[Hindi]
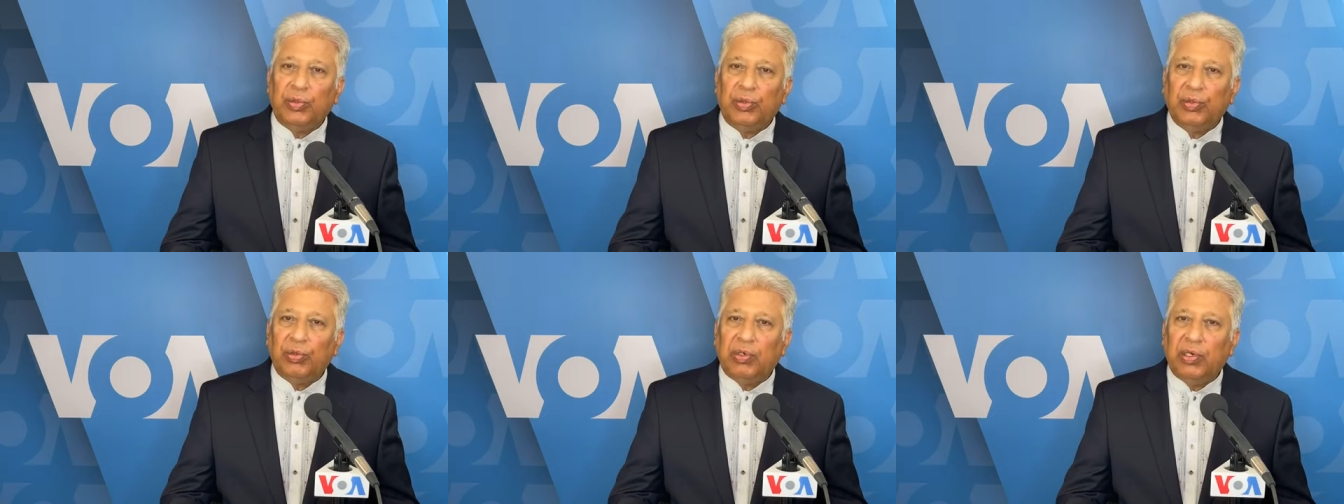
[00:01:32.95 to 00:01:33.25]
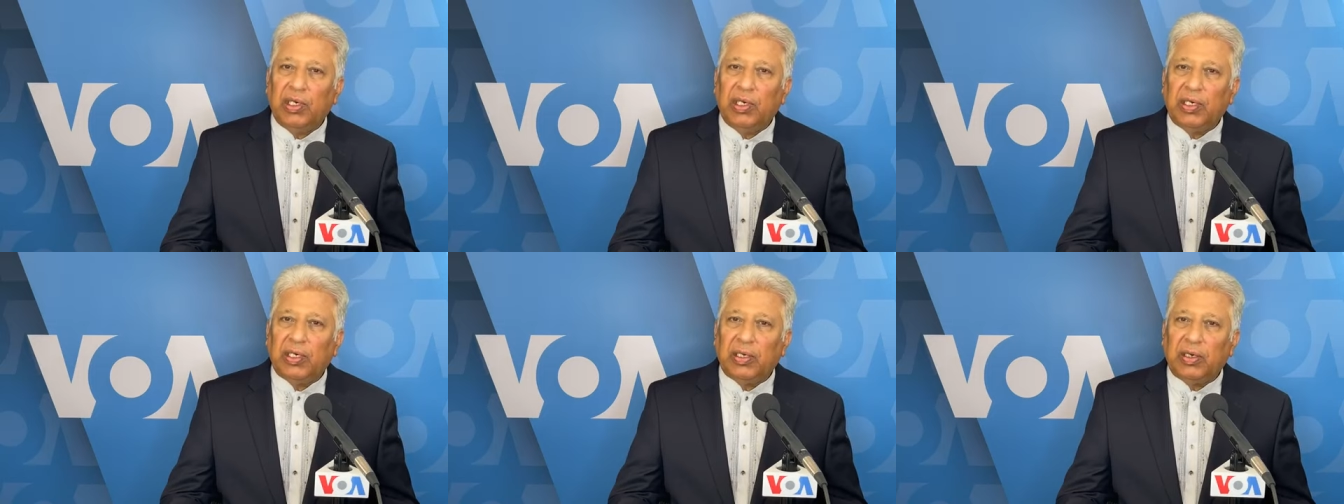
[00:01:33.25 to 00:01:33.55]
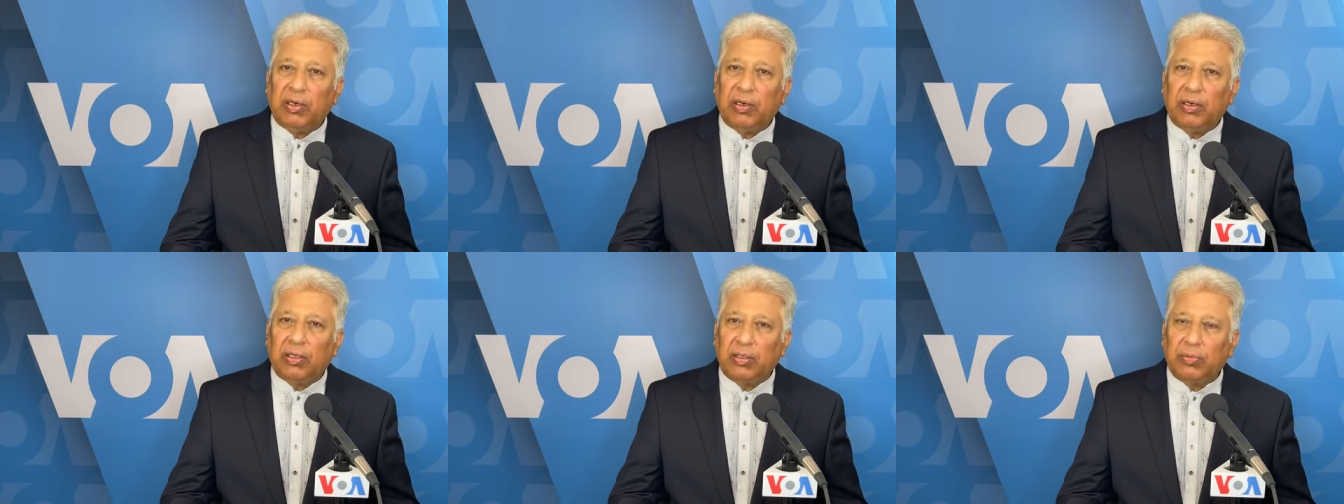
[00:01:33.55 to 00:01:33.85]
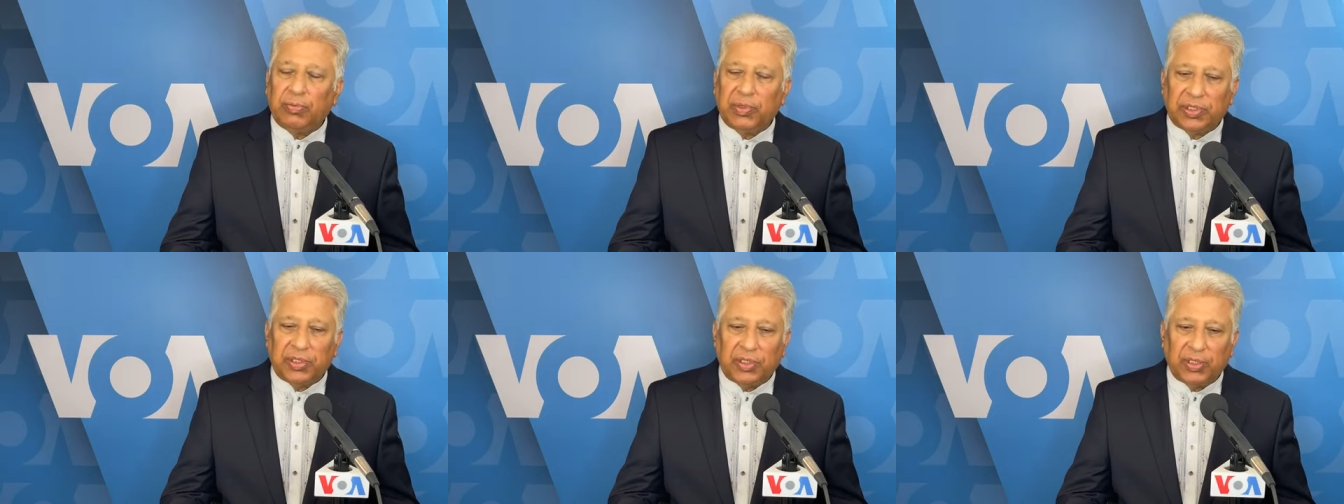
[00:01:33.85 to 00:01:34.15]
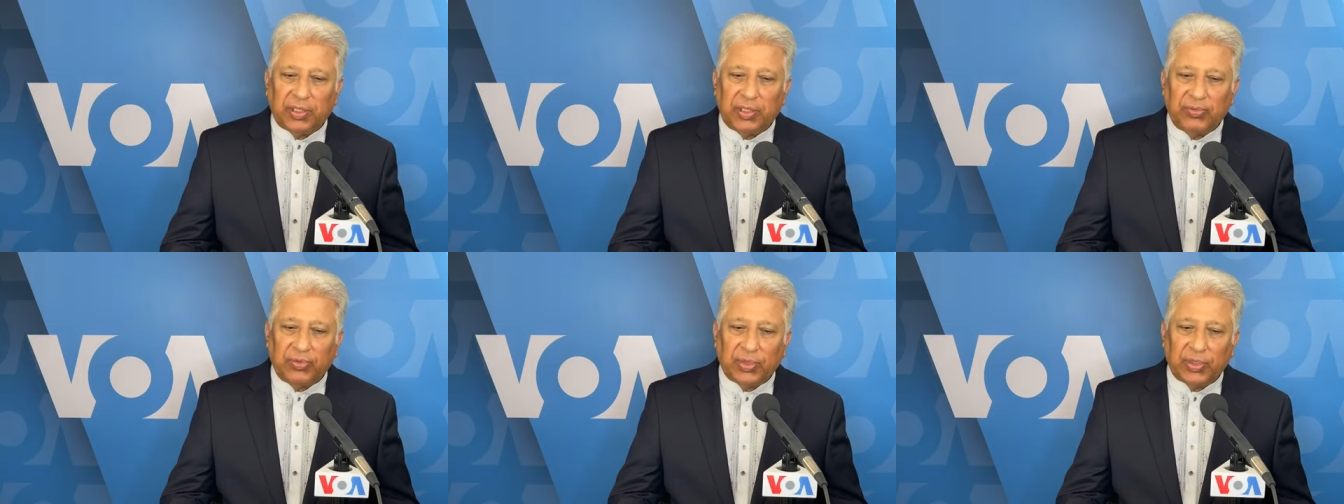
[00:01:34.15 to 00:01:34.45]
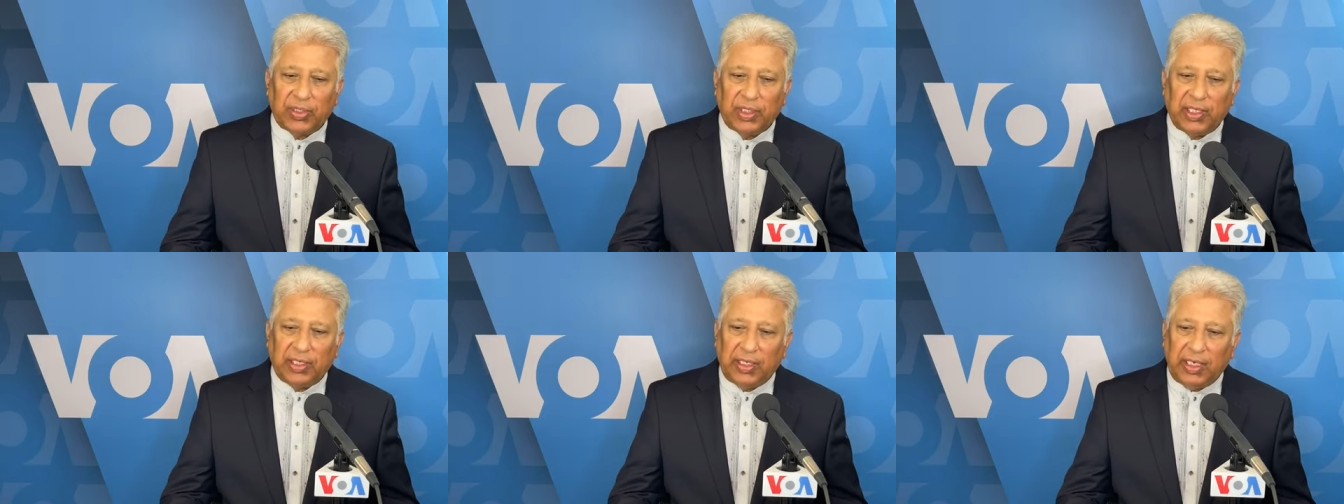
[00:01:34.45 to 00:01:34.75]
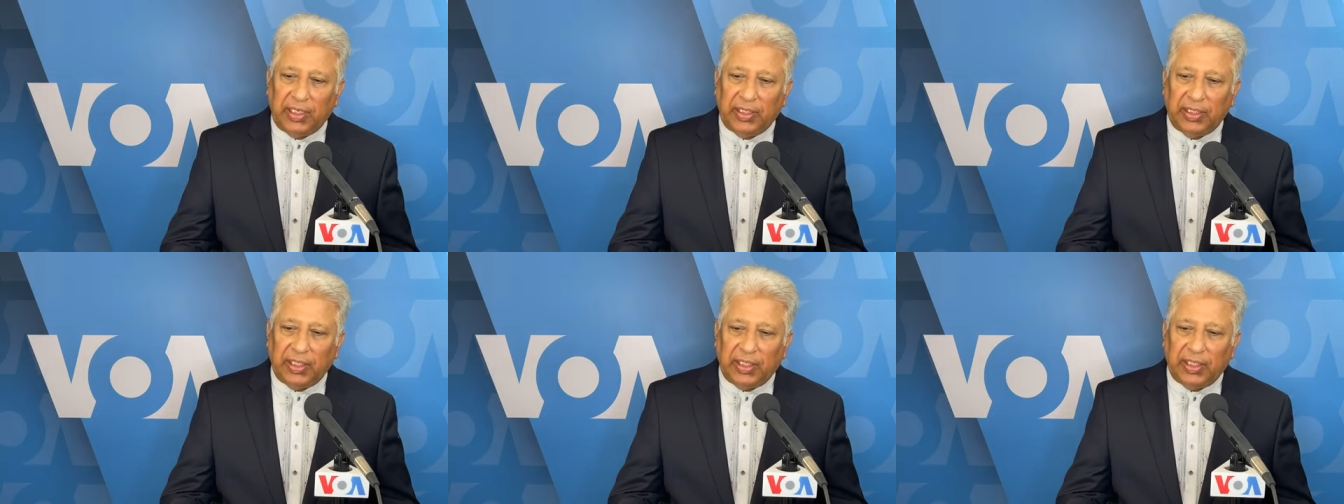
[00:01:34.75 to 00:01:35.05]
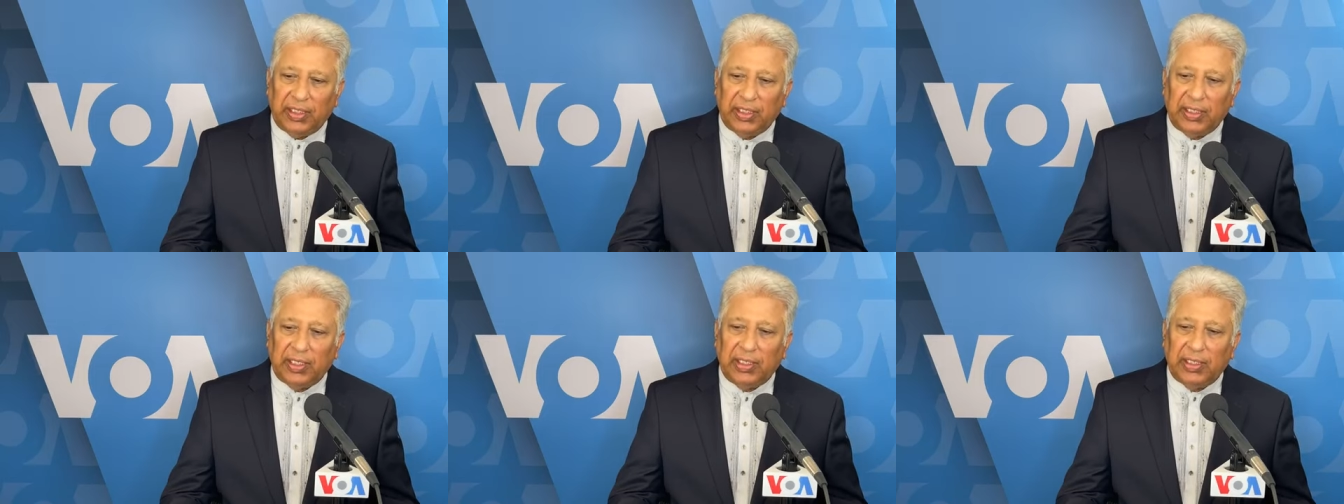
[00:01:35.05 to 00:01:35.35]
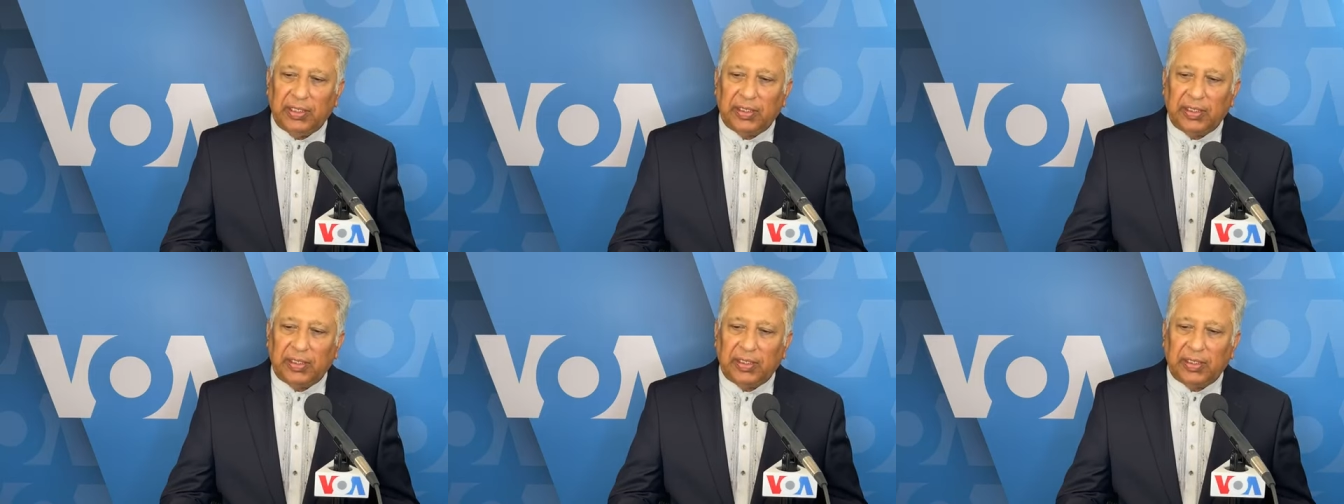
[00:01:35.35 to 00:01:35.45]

दोहा और मशक वस्ता के लिए